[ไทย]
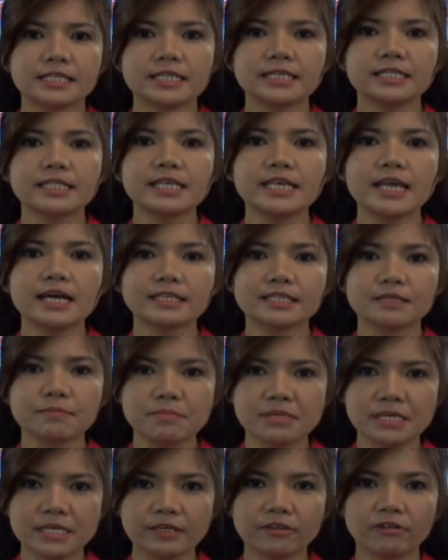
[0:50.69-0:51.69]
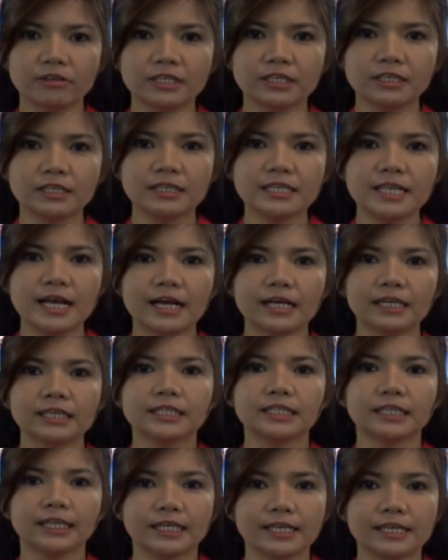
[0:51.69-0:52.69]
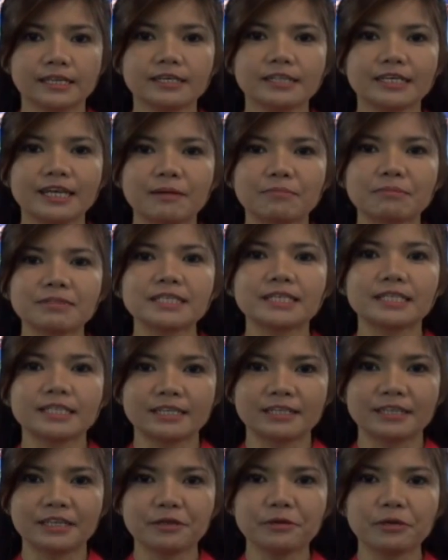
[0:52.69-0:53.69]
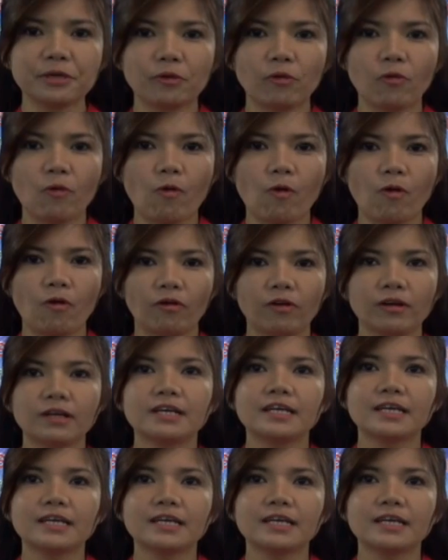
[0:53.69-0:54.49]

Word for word: สิ่งที่อยากจะมีก็คืออยากให้ฮื้อนำเสนอในเรื่องของ